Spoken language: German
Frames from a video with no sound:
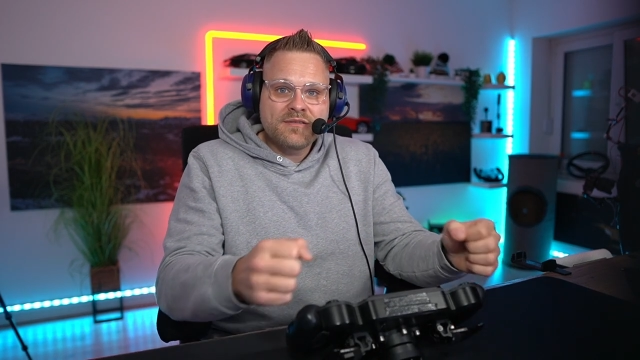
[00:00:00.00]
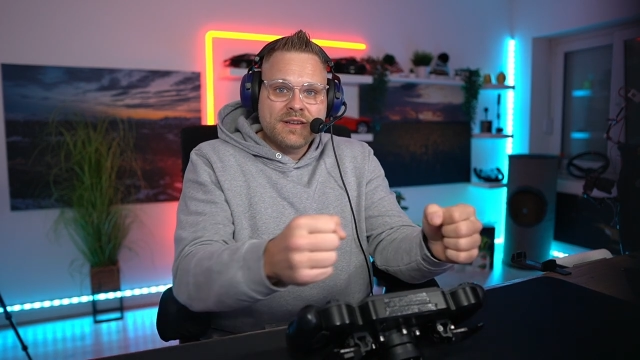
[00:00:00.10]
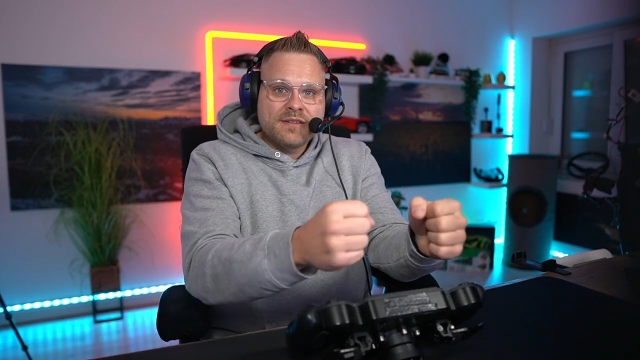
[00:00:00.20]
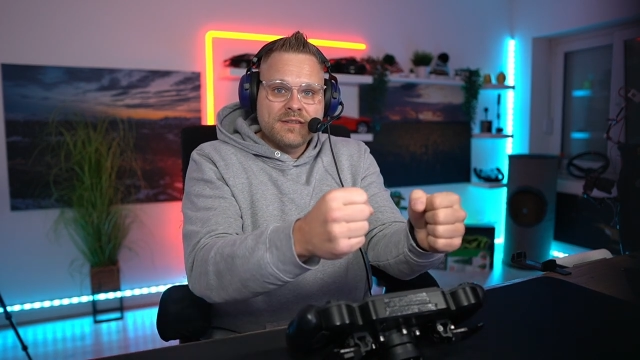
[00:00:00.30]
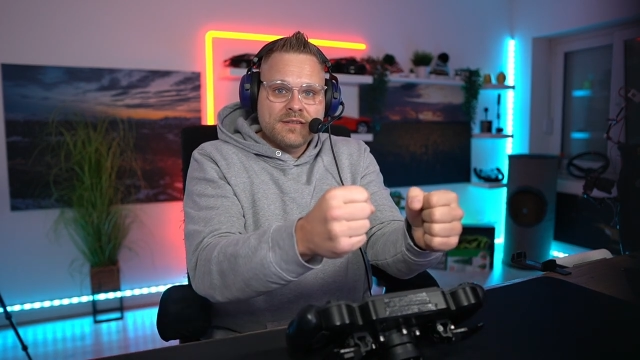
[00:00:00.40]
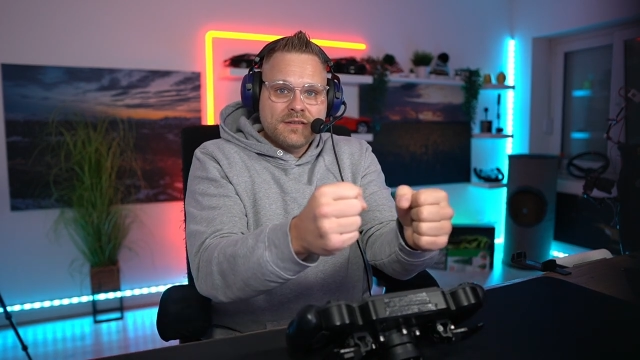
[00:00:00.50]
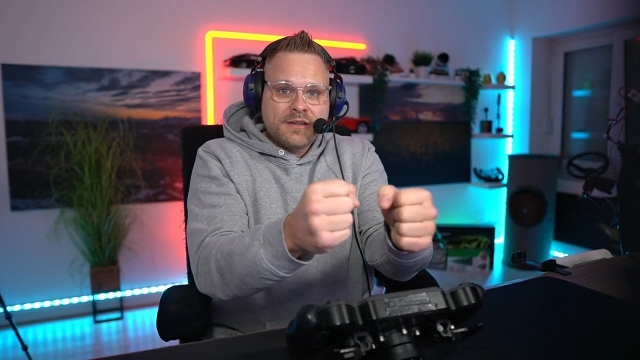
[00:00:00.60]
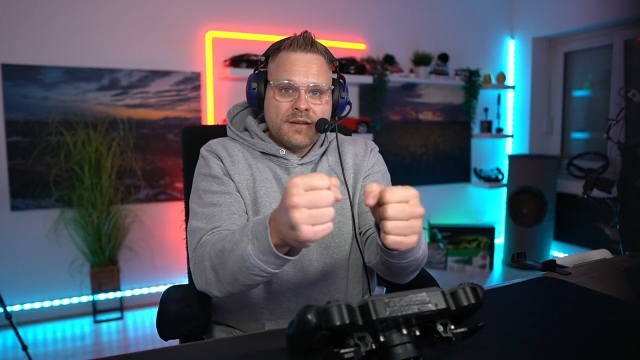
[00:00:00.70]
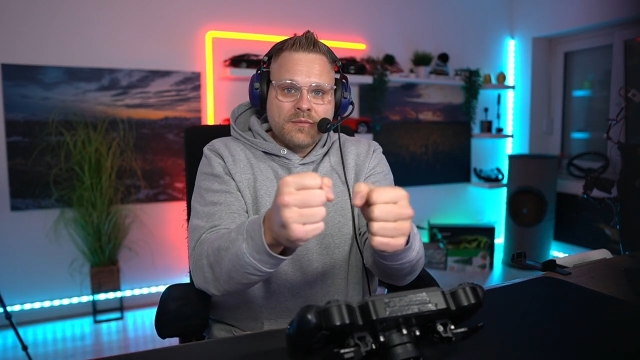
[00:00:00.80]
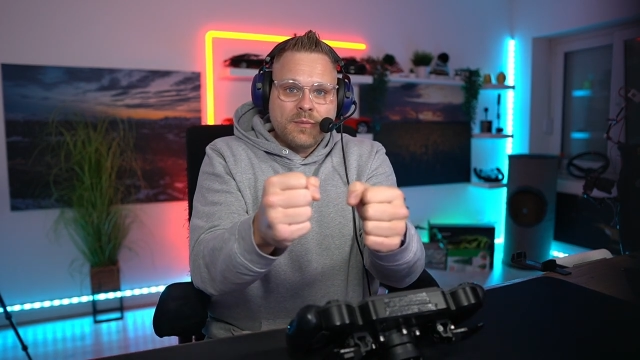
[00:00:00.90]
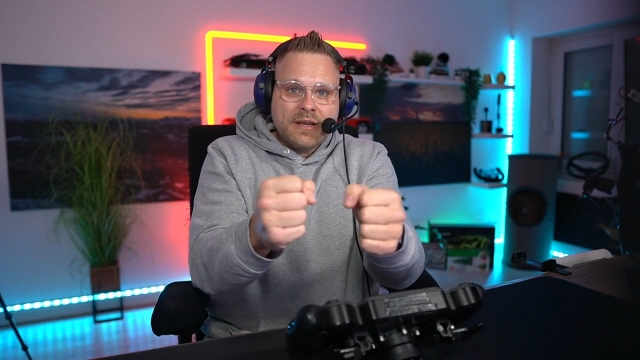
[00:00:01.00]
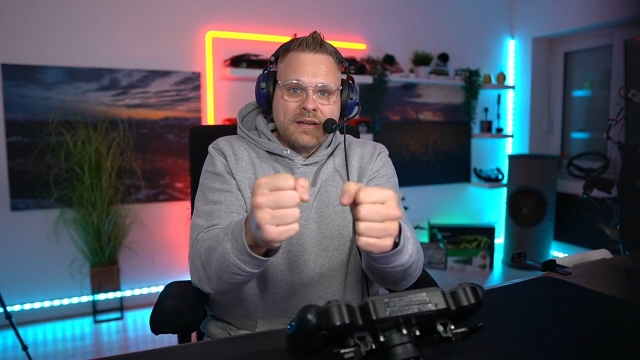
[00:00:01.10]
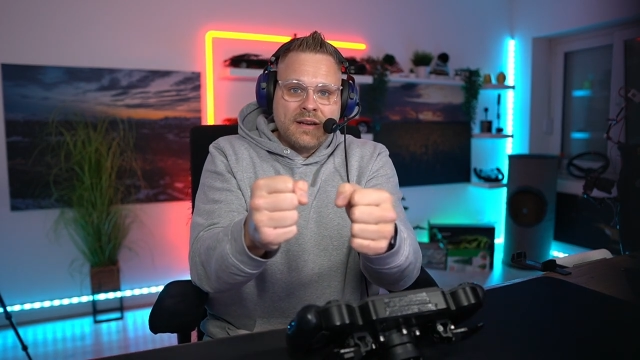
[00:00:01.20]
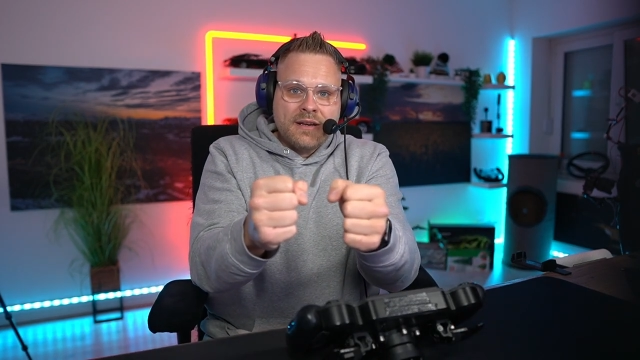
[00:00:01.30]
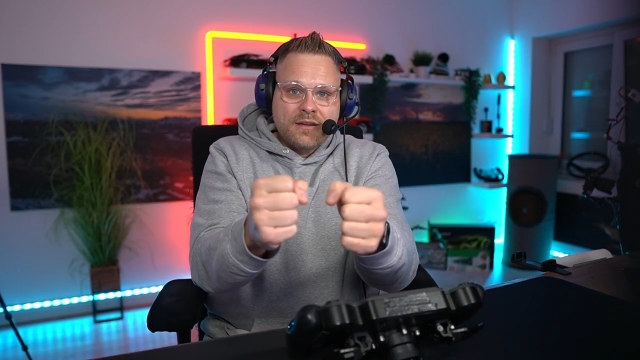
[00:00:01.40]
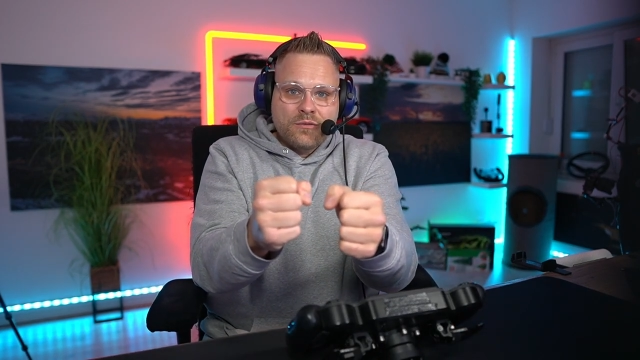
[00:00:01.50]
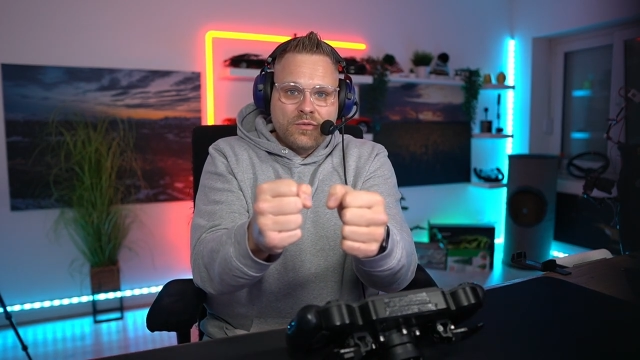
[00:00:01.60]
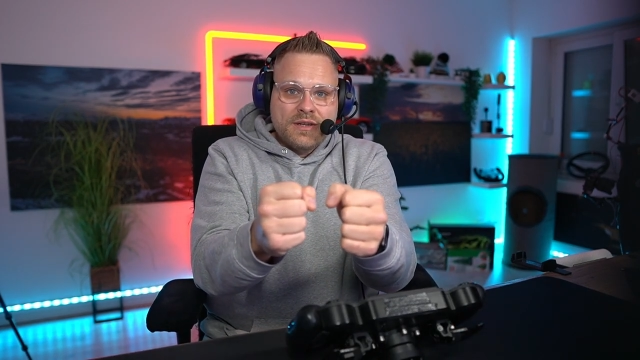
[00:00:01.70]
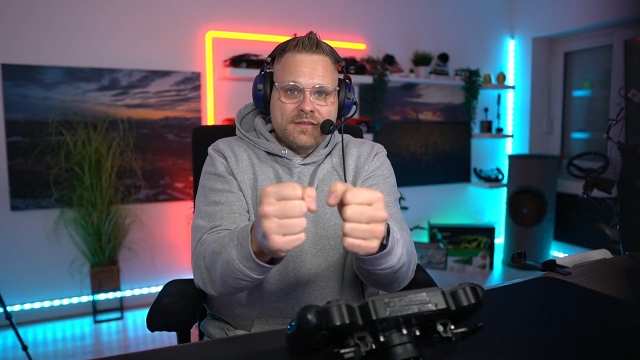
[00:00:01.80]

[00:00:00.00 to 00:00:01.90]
weil ich sitze dann bei kleineren Wheels